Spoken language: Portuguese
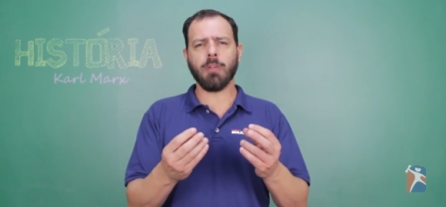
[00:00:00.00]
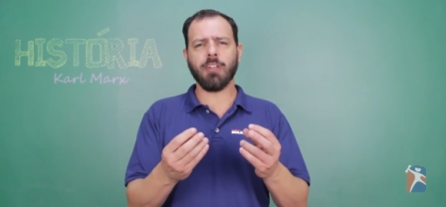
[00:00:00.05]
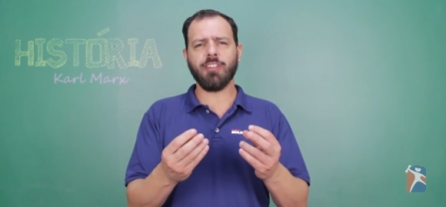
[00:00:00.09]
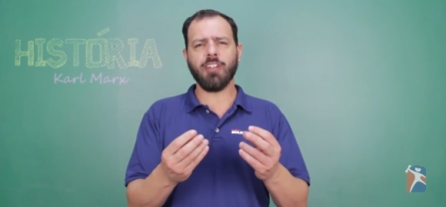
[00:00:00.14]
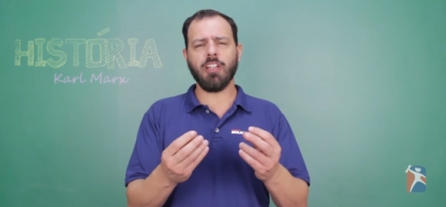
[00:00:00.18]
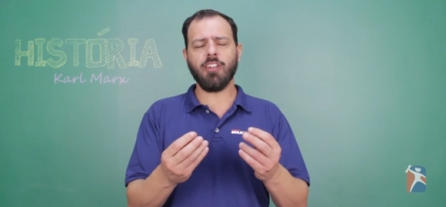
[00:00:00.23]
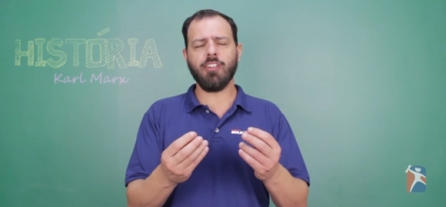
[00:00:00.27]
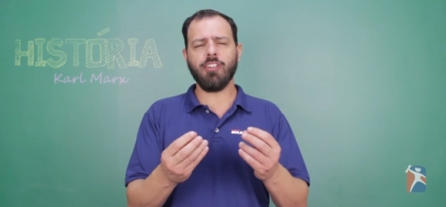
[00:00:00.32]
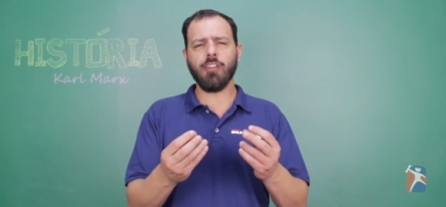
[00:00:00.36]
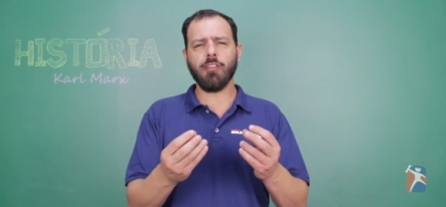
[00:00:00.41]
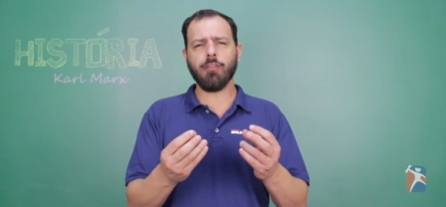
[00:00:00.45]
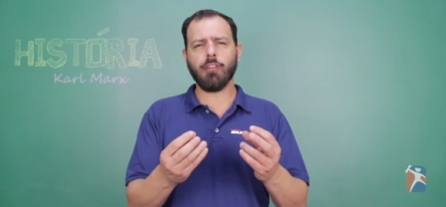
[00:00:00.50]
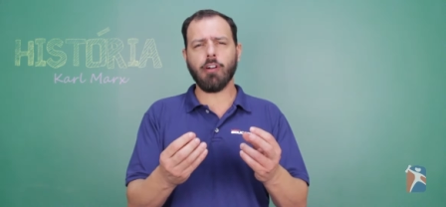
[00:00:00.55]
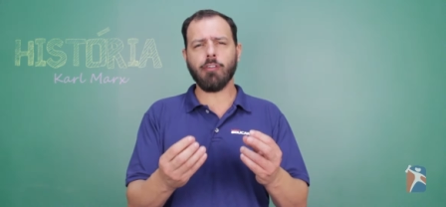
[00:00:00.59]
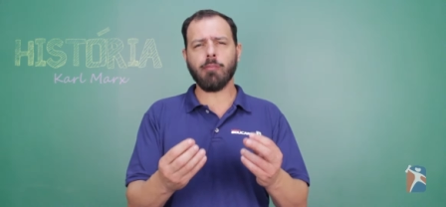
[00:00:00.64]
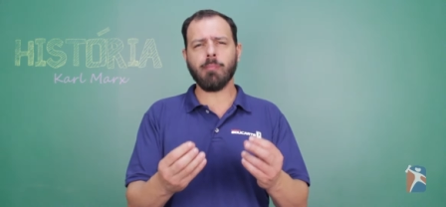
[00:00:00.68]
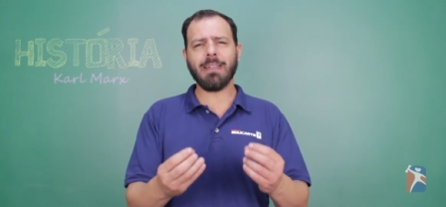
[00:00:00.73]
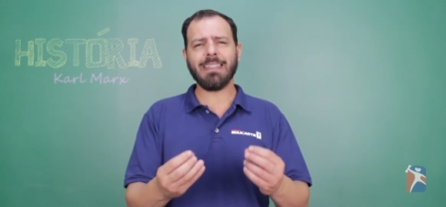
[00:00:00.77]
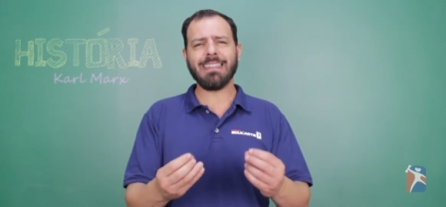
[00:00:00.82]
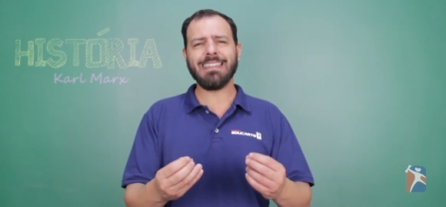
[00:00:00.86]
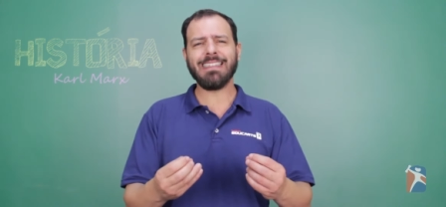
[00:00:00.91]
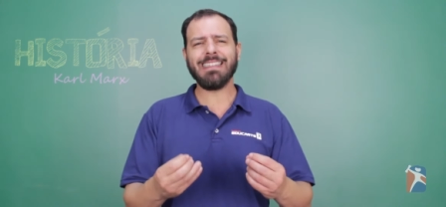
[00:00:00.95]
mas ele
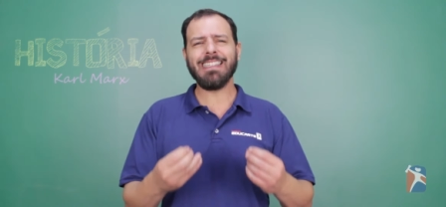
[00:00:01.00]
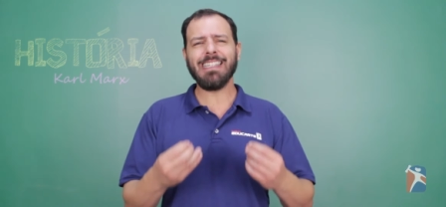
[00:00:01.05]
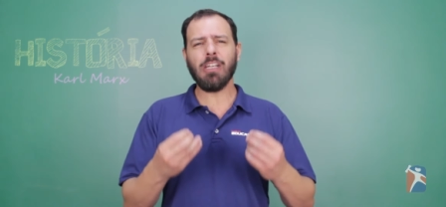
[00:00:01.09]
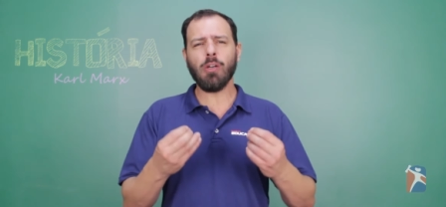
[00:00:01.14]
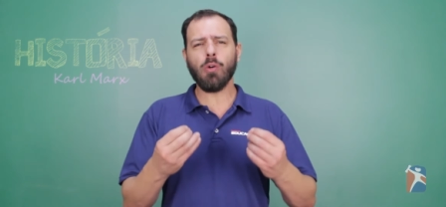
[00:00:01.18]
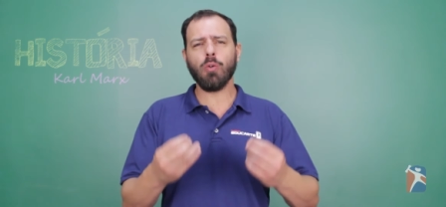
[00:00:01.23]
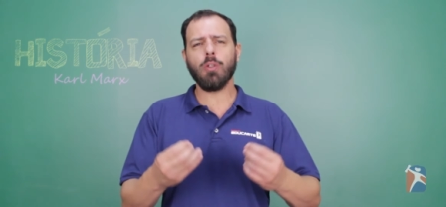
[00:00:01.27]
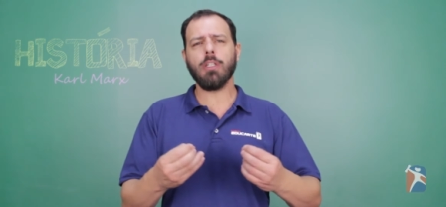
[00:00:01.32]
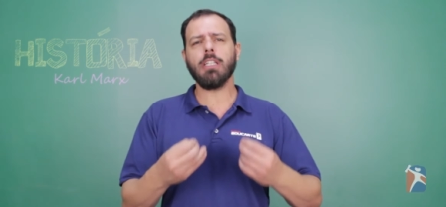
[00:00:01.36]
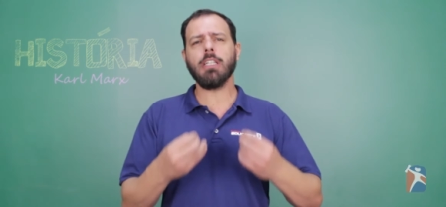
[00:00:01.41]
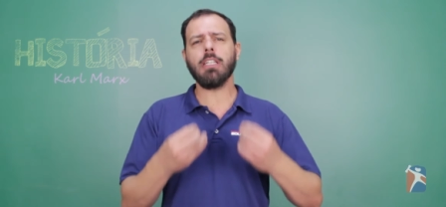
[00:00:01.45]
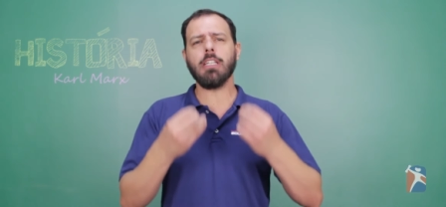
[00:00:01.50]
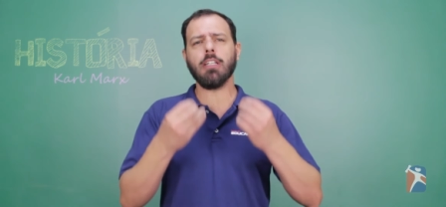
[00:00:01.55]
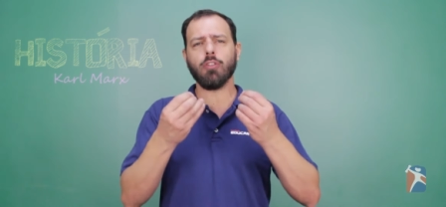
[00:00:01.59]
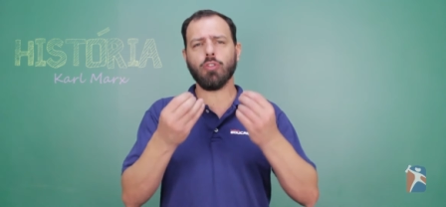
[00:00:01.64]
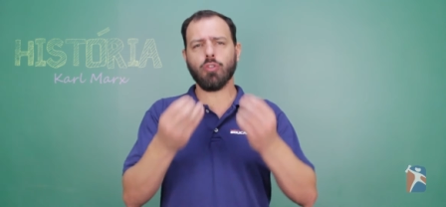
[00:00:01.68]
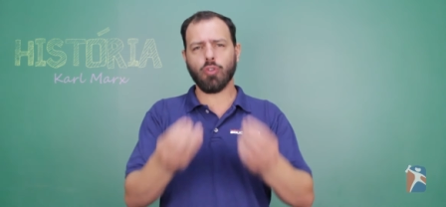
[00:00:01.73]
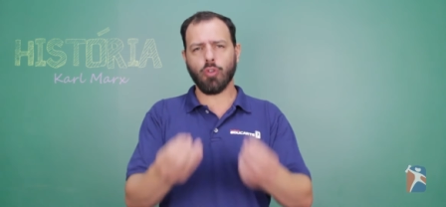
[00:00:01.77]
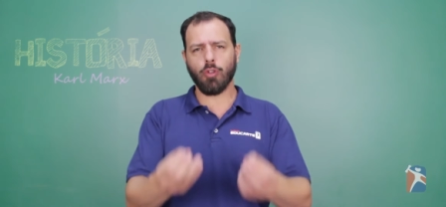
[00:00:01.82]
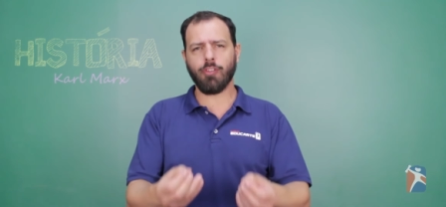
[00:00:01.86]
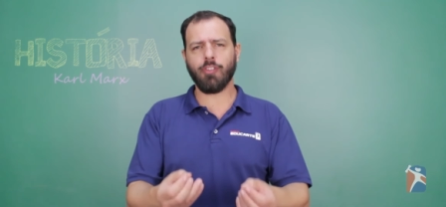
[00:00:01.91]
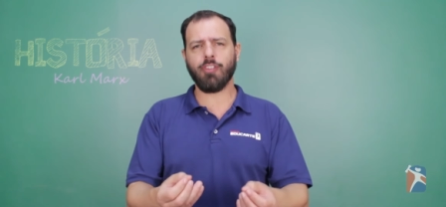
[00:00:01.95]
desenvolve uma teoria
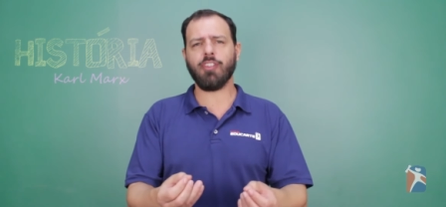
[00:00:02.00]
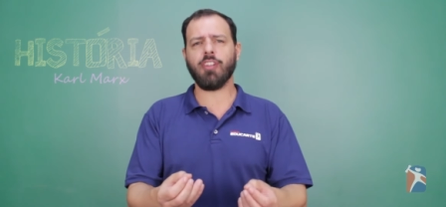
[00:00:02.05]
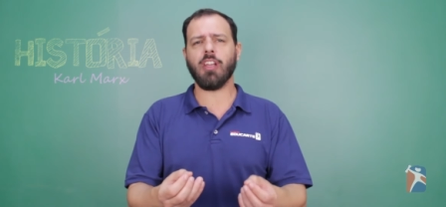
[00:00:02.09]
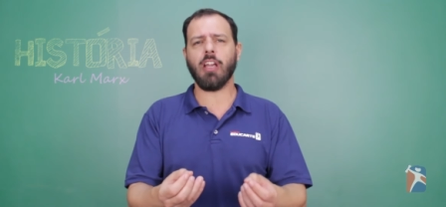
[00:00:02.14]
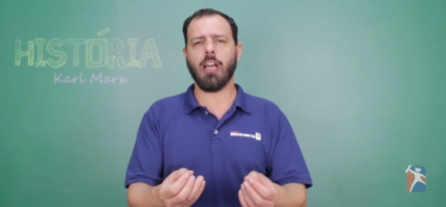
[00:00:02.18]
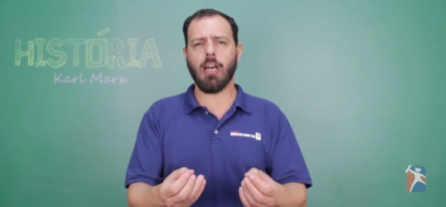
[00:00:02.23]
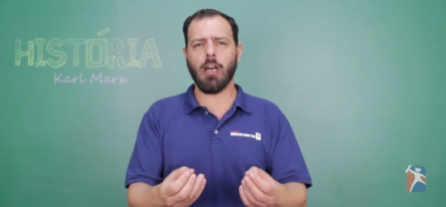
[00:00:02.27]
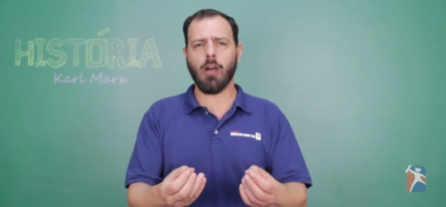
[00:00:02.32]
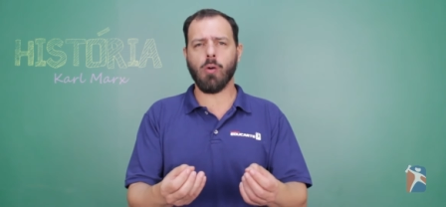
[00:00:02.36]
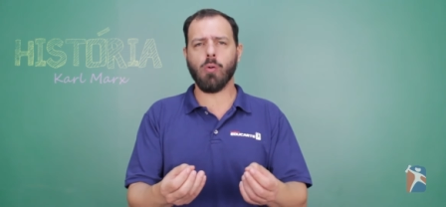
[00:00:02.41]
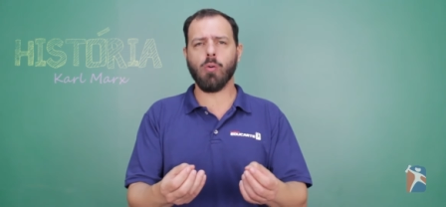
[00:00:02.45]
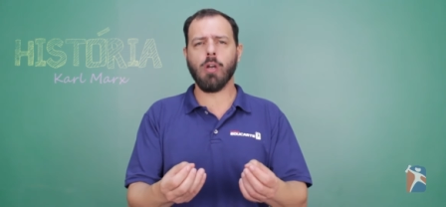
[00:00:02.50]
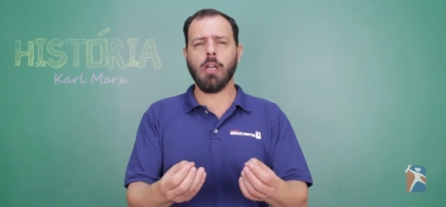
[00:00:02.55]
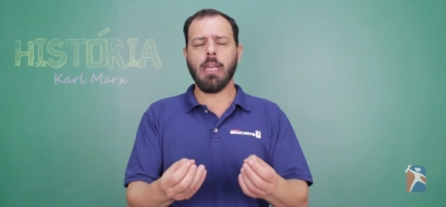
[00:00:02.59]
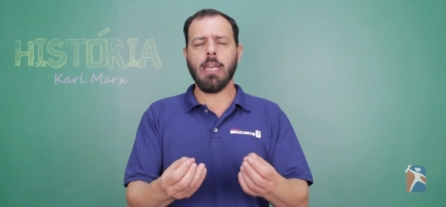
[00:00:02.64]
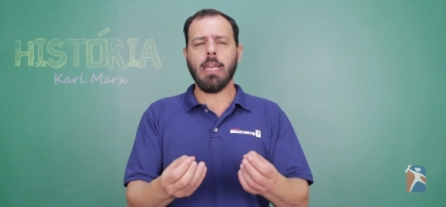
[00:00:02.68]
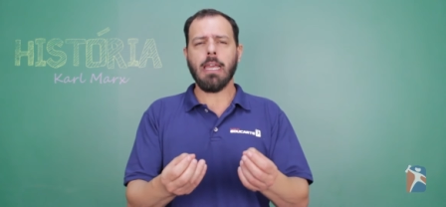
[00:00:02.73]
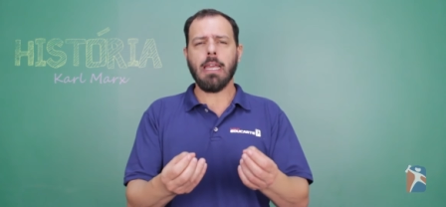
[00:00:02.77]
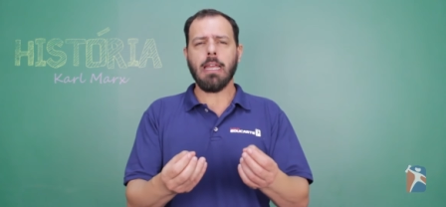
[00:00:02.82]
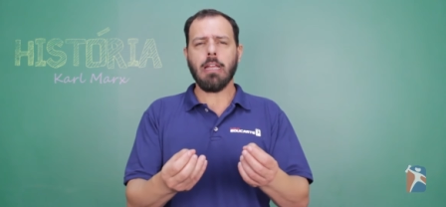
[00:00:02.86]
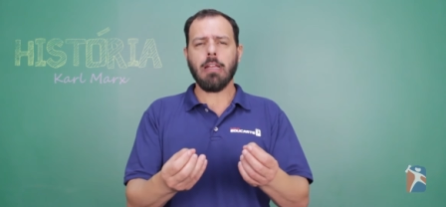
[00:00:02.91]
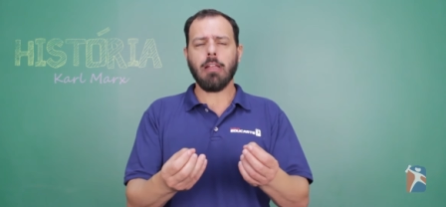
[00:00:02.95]
social
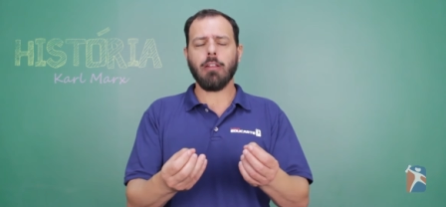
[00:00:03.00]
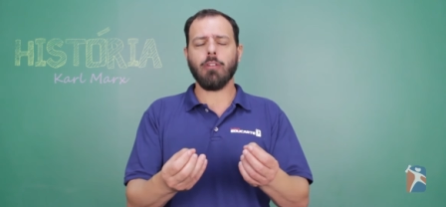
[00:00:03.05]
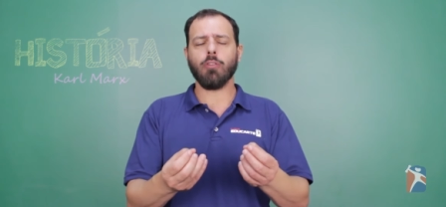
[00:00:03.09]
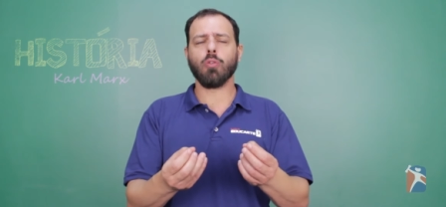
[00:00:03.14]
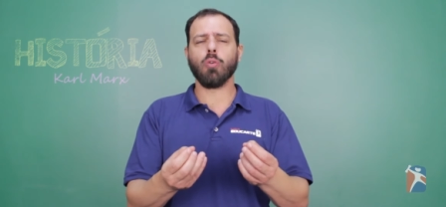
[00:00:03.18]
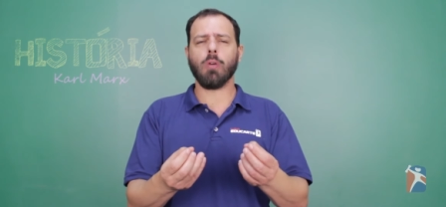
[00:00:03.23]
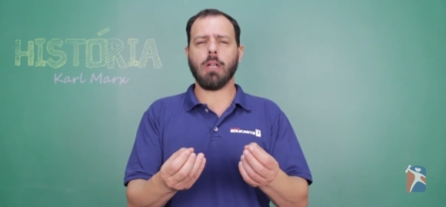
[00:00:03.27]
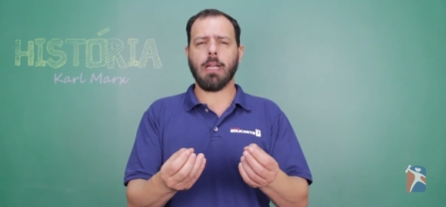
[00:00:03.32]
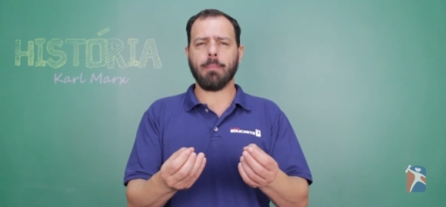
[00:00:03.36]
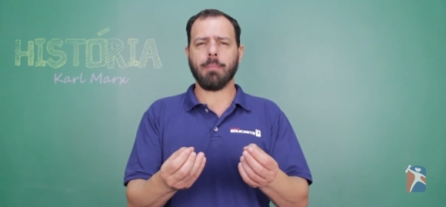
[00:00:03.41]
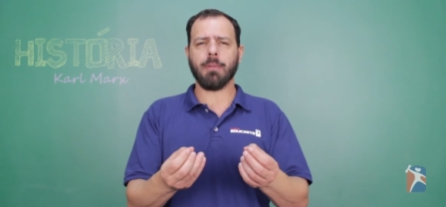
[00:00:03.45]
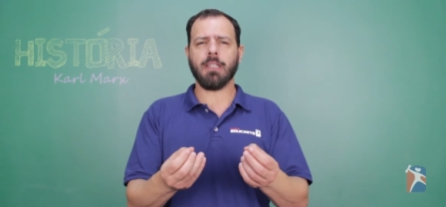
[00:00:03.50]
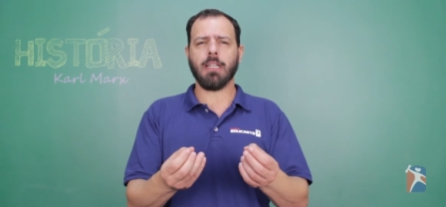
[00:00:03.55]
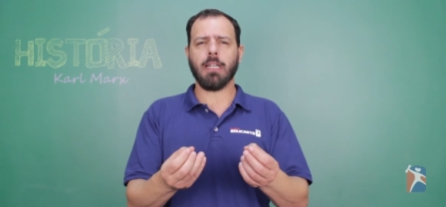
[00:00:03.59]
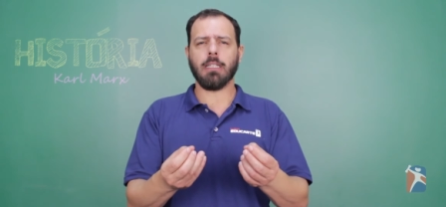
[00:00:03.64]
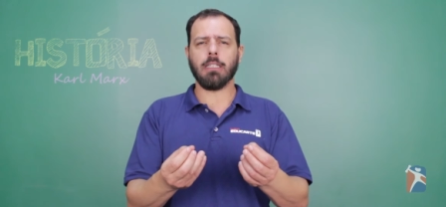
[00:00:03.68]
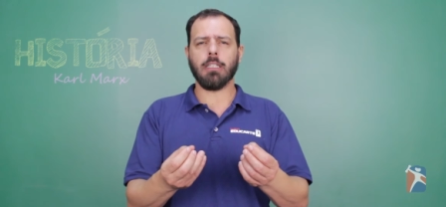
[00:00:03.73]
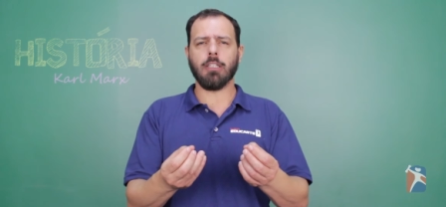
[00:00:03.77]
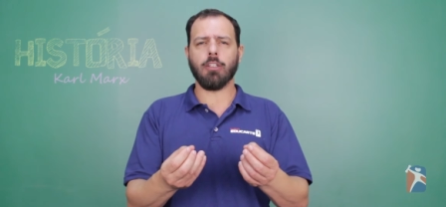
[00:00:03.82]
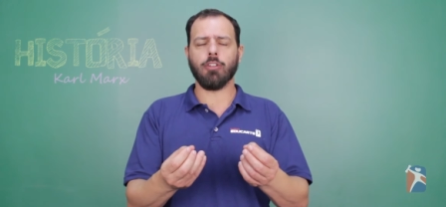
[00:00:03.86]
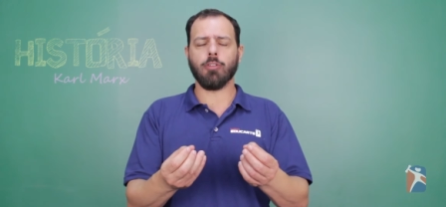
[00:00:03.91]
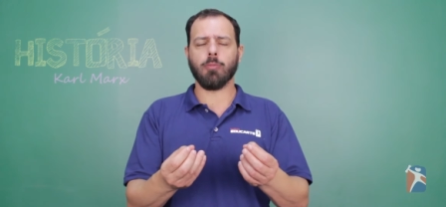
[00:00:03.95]
do
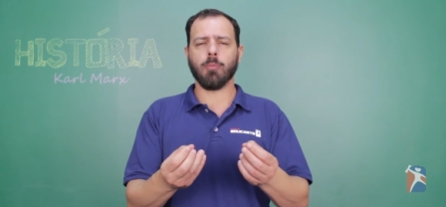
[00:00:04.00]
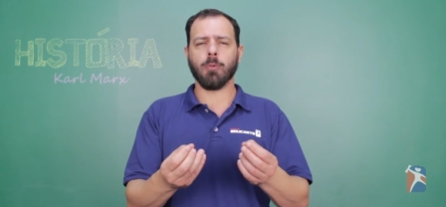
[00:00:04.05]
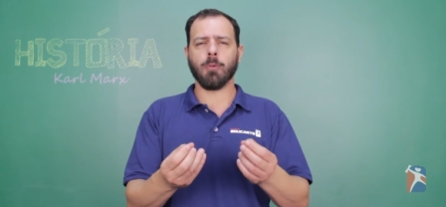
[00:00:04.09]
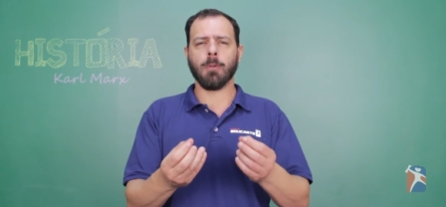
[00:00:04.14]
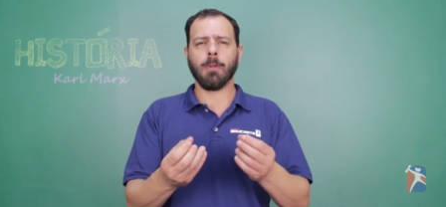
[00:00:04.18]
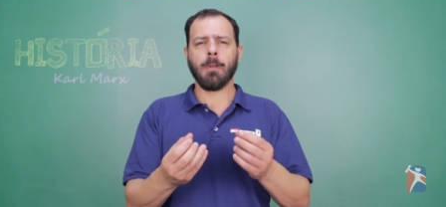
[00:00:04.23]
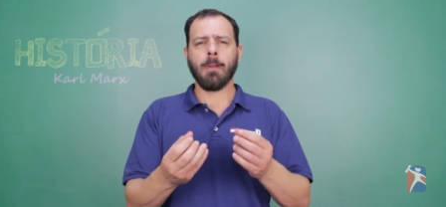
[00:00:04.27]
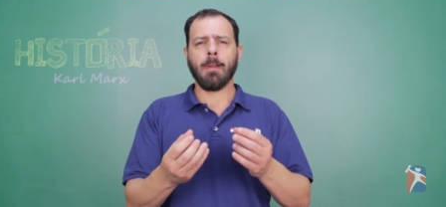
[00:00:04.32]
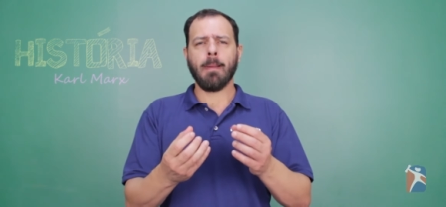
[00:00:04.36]
capitalismo.